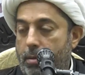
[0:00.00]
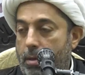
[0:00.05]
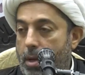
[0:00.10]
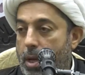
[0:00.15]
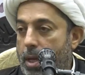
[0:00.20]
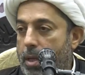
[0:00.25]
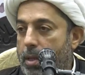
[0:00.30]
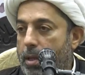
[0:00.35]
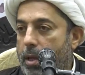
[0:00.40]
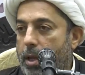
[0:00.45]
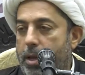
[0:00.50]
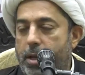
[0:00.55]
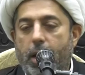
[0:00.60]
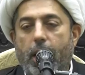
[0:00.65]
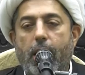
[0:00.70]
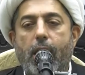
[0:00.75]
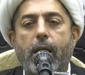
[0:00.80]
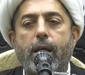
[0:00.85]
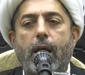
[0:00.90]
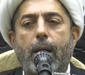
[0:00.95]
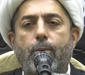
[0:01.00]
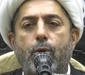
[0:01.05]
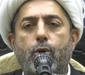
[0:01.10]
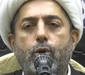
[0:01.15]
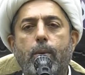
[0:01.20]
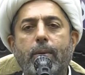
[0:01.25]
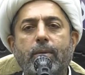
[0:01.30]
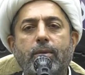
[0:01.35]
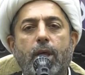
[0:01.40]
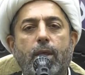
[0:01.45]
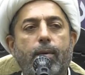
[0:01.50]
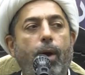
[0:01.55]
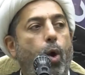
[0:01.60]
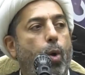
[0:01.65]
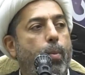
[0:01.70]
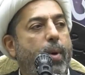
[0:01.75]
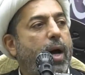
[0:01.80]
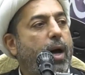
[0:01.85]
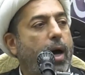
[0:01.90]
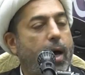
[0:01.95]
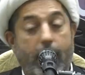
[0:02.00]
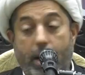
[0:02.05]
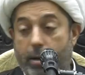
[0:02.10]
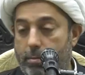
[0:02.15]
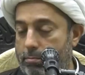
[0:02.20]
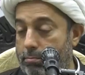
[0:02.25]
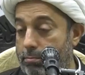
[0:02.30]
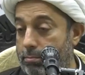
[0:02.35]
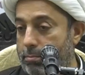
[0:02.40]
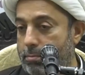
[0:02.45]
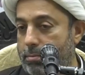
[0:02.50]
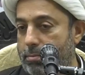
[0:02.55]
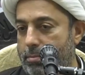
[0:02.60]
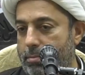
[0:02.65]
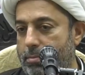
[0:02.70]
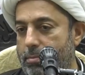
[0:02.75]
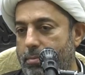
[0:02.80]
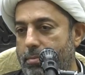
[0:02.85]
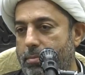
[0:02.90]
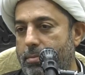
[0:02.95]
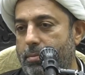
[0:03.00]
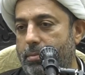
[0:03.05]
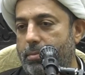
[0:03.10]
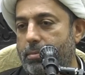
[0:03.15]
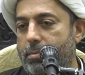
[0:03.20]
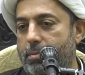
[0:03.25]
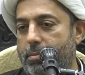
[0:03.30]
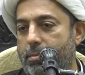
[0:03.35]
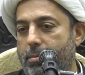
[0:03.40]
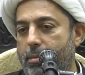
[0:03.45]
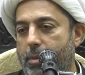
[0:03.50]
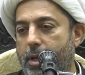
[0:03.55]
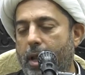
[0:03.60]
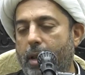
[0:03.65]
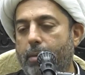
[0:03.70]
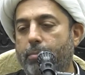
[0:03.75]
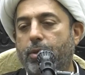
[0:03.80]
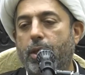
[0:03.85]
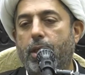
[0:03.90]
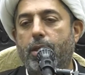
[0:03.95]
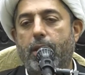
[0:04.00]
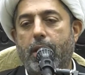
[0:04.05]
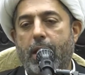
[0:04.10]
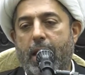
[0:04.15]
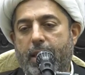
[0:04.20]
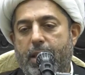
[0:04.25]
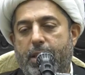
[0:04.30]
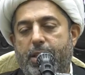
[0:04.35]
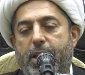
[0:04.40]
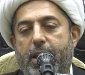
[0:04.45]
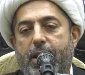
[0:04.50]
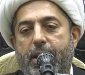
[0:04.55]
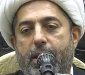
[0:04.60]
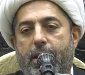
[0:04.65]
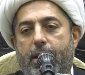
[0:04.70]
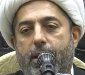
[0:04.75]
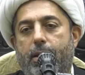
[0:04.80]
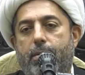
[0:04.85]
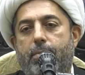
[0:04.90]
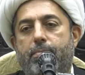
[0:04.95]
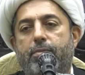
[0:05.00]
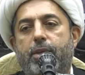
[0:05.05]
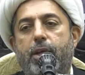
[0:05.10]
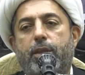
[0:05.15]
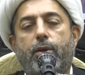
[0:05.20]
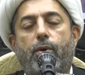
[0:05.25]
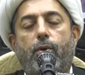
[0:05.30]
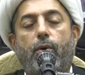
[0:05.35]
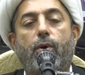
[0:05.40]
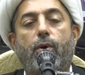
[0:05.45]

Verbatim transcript: ها إن الله يأمركم أن تذبحوا بقرة يعني امتثل هذا دين امتثلوا